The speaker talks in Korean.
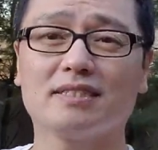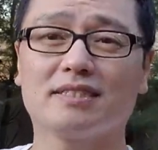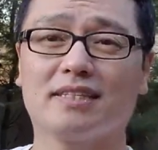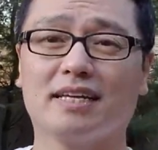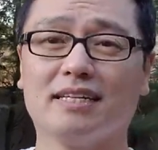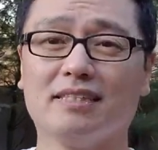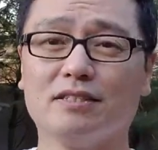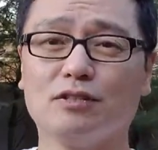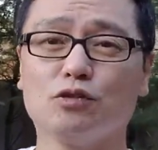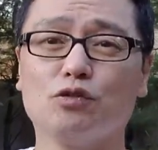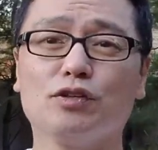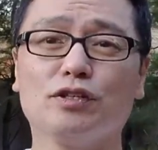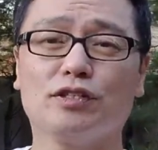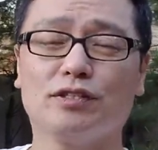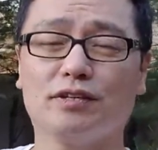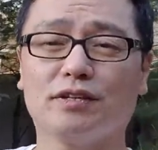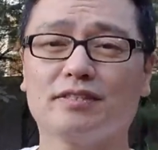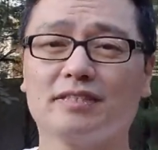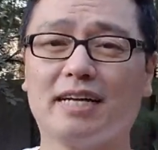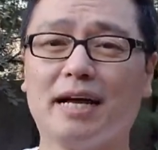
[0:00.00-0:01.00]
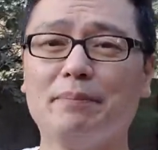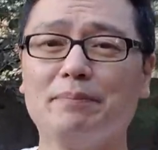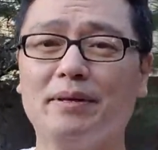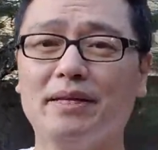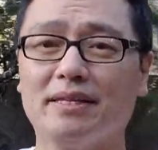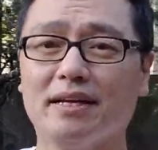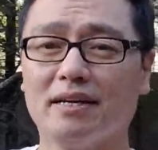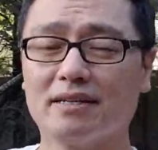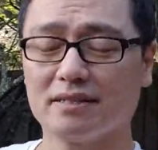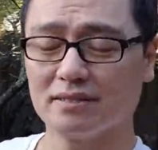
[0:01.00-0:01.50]
때는 수익 실현을
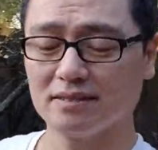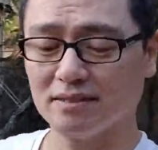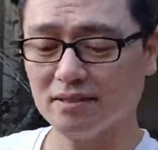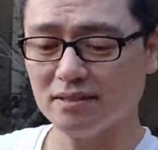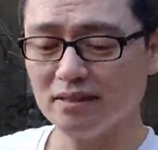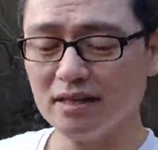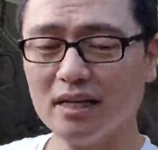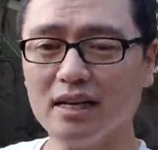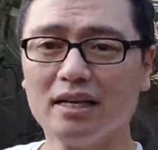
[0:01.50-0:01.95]
합니다 그래서